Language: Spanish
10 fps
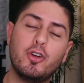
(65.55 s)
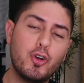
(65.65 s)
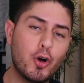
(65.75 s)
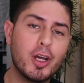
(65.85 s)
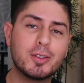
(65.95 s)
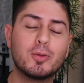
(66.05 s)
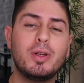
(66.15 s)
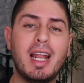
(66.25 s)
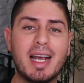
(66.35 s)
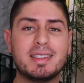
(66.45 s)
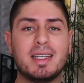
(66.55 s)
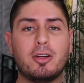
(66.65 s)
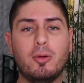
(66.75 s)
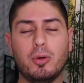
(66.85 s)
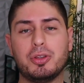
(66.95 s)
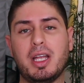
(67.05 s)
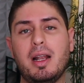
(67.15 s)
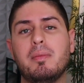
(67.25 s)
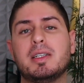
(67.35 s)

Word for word: no es un láser como tal,